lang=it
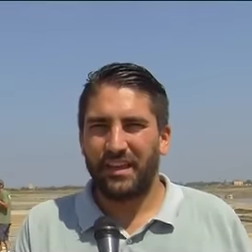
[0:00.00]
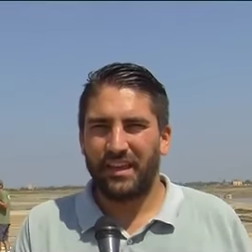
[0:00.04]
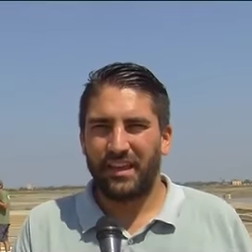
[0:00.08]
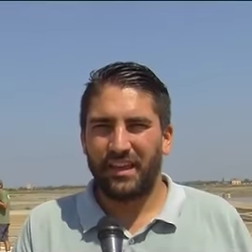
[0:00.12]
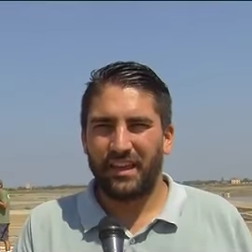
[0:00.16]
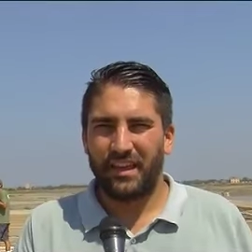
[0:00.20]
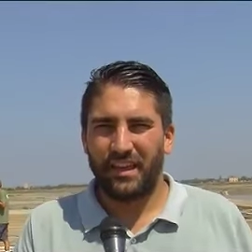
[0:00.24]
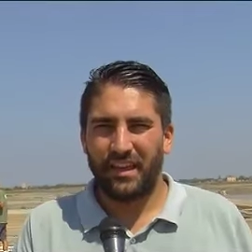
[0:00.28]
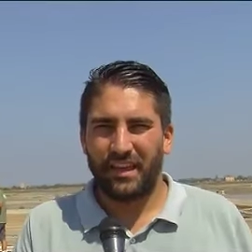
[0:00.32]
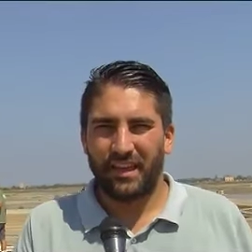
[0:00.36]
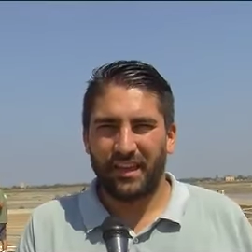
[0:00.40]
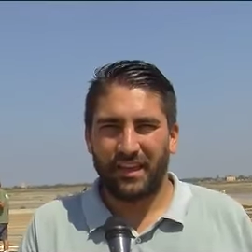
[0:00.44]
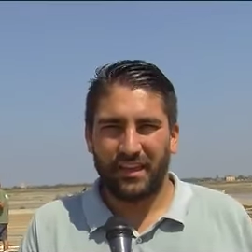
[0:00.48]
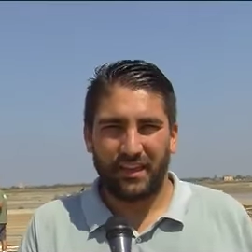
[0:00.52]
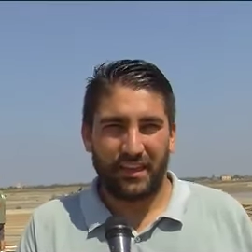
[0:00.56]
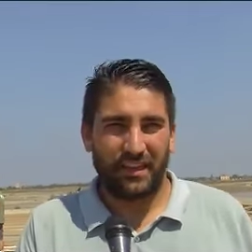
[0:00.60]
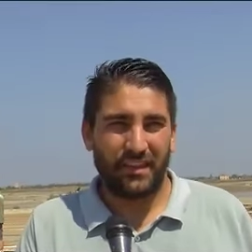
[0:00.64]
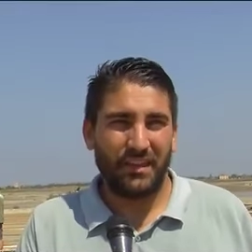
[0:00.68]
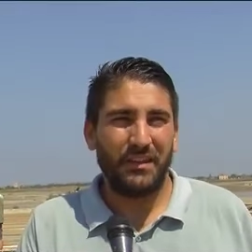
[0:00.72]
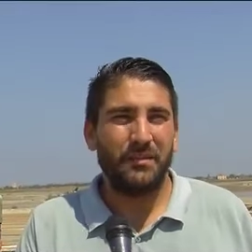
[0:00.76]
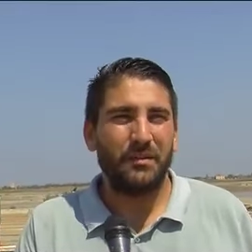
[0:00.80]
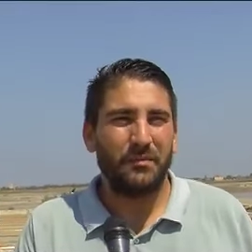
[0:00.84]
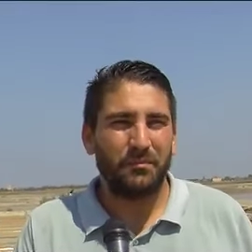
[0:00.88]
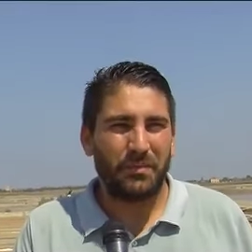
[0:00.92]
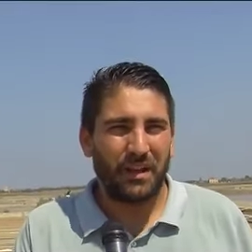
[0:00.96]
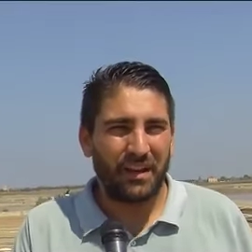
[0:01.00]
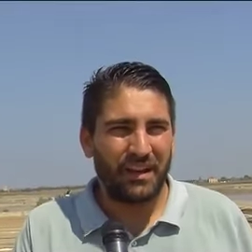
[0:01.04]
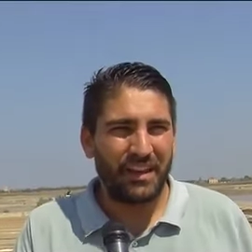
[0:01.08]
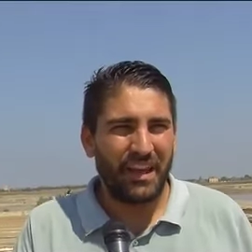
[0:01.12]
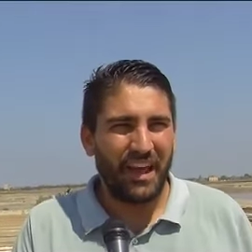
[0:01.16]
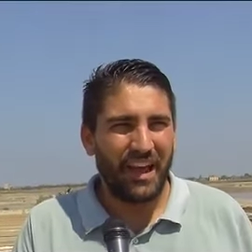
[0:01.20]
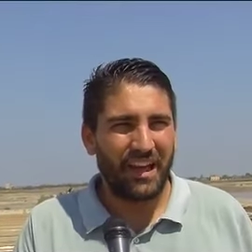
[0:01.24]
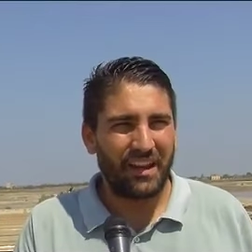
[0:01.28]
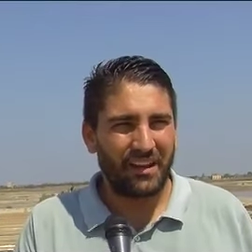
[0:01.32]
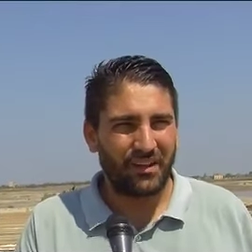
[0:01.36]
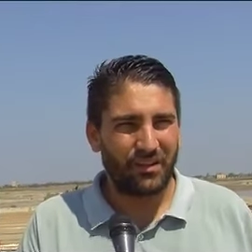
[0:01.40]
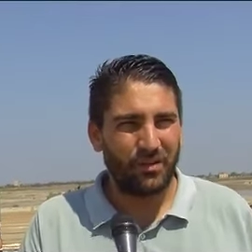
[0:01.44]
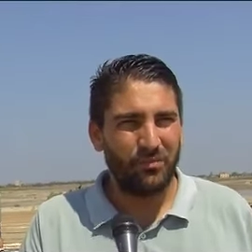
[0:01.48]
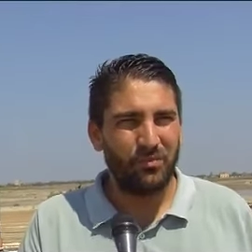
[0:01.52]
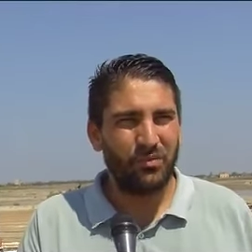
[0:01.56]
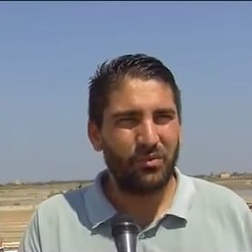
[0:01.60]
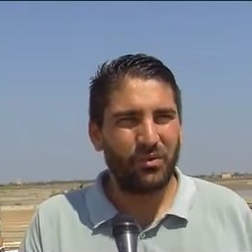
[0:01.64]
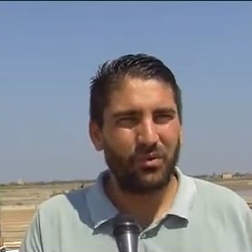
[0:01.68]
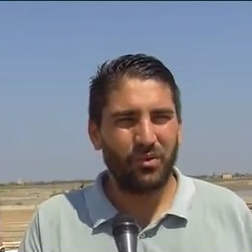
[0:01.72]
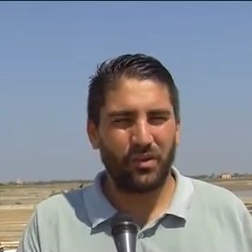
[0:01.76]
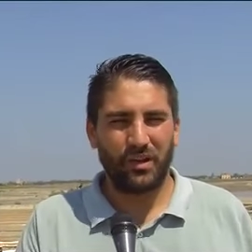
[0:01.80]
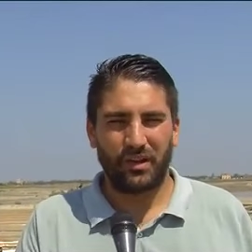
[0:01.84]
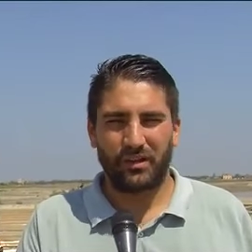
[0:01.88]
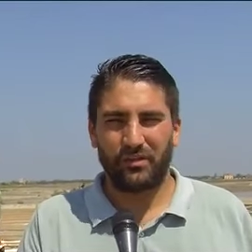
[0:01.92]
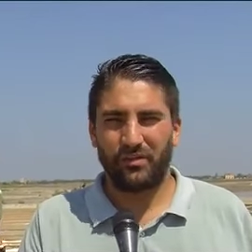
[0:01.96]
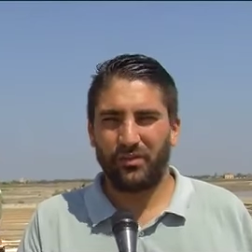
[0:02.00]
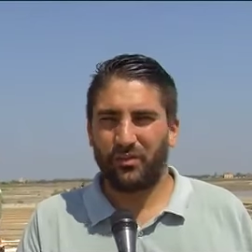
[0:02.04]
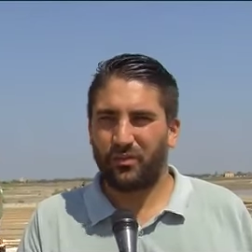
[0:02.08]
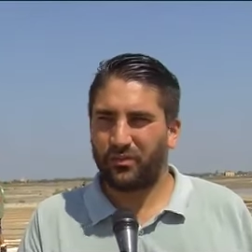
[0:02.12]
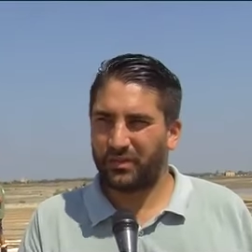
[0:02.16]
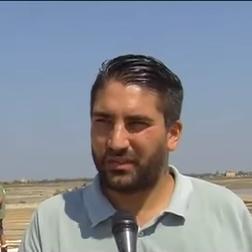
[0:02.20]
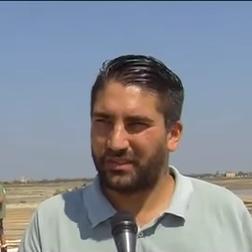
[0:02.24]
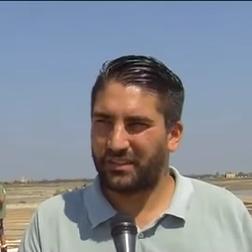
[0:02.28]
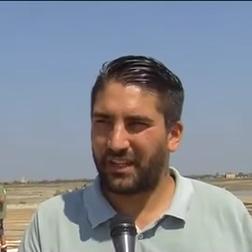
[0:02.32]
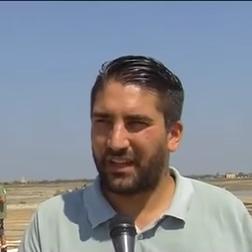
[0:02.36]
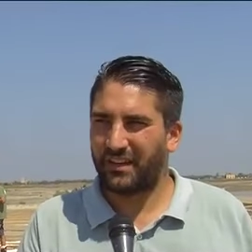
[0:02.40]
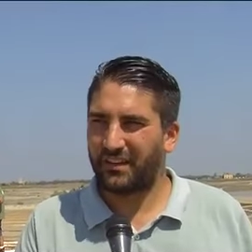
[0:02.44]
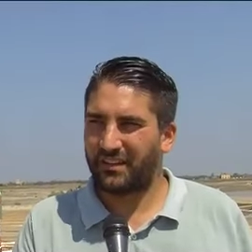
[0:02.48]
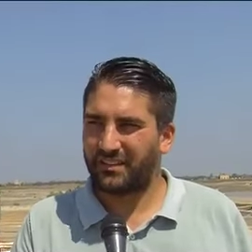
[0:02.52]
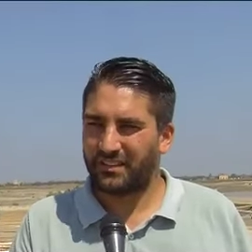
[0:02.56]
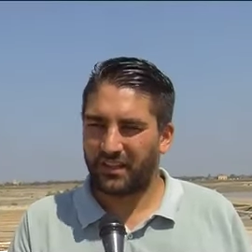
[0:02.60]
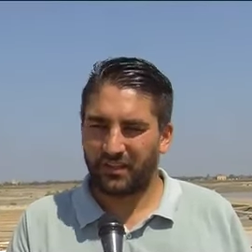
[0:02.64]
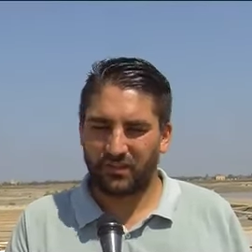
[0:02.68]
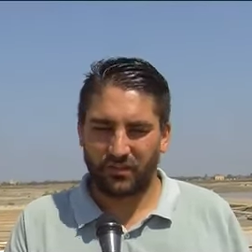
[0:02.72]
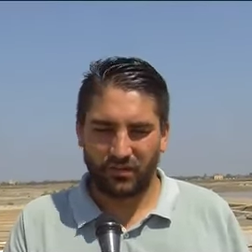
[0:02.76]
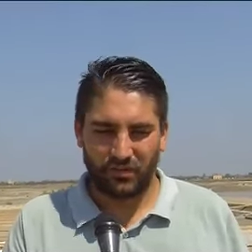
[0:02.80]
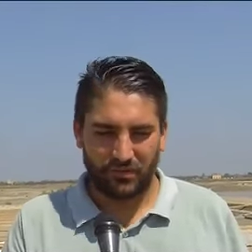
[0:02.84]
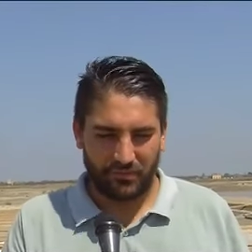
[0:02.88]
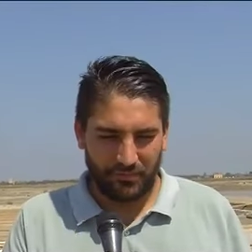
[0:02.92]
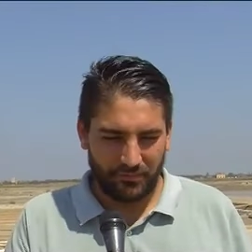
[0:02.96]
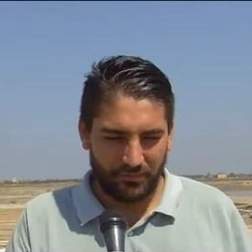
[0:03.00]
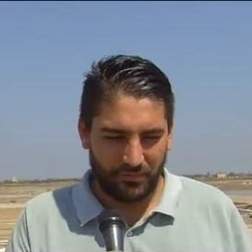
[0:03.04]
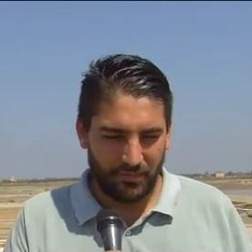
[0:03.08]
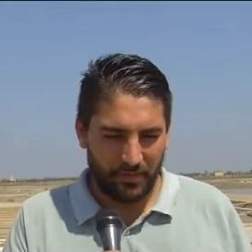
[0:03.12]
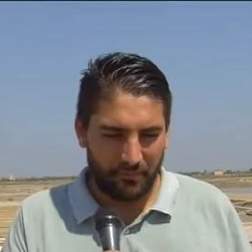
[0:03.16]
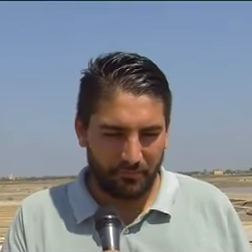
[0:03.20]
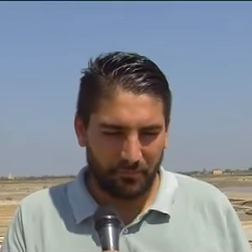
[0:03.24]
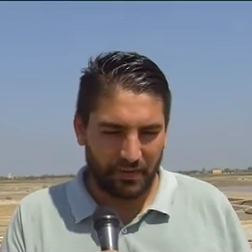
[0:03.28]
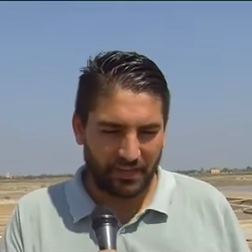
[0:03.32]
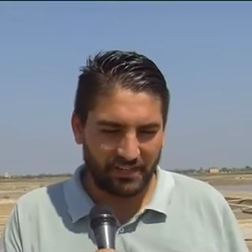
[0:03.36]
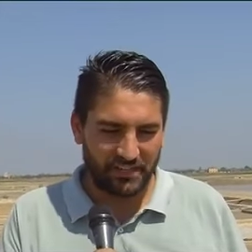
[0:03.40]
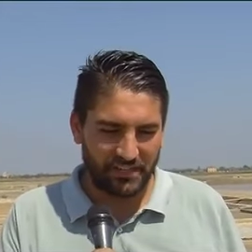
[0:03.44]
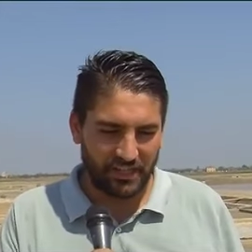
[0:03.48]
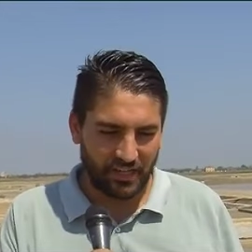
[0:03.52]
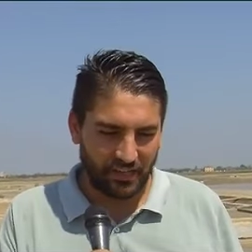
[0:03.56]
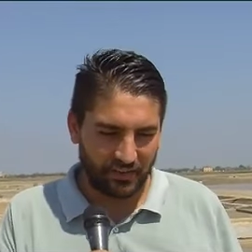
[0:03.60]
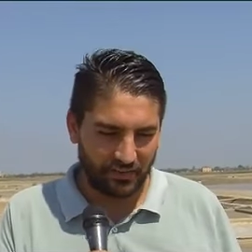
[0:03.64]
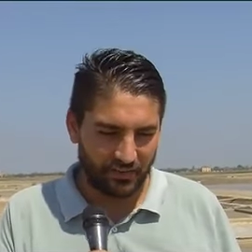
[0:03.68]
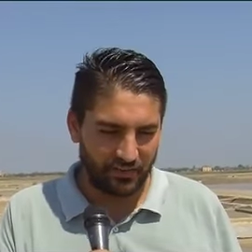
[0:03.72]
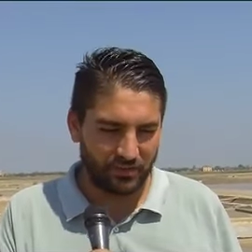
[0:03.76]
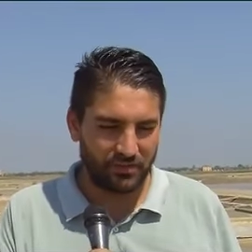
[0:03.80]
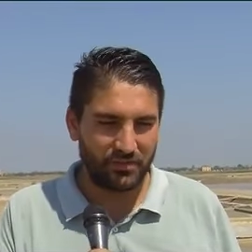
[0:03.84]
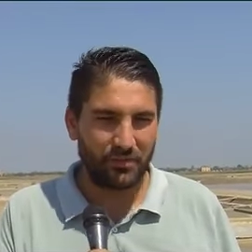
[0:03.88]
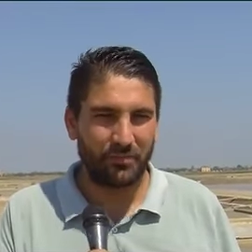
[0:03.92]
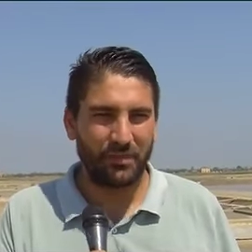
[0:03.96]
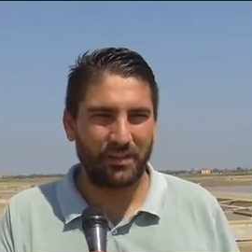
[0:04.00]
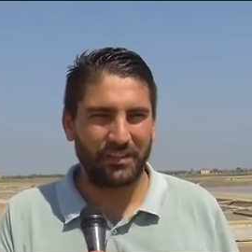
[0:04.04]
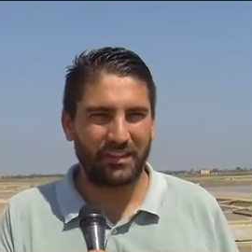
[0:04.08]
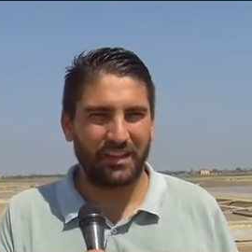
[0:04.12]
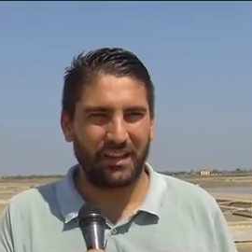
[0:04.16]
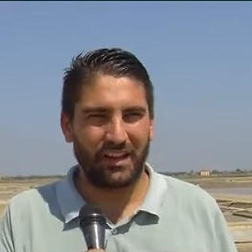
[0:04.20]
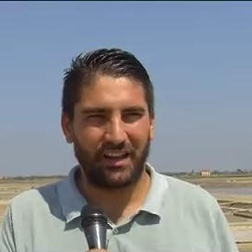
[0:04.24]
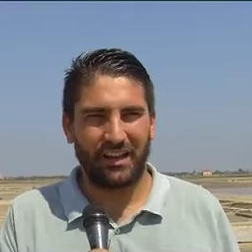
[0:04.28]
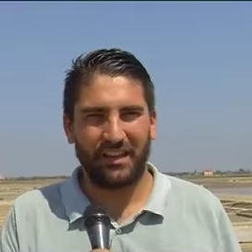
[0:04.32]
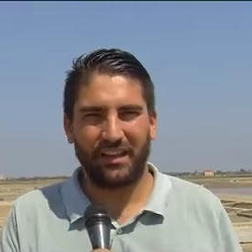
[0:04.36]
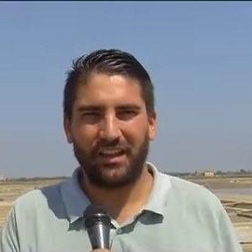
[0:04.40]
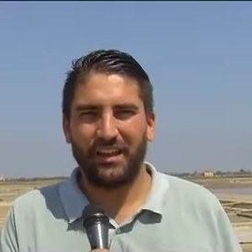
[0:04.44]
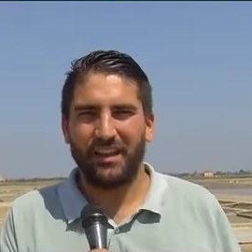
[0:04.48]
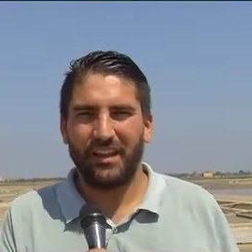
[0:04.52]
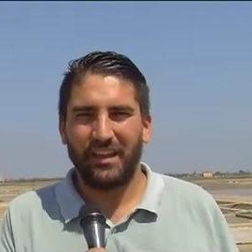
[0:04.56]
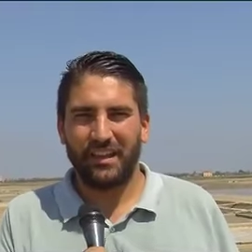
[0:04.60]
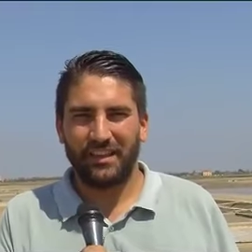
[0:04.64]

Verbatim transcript: eh, il balneare comunque quest'anno è stato baciato insomma, da,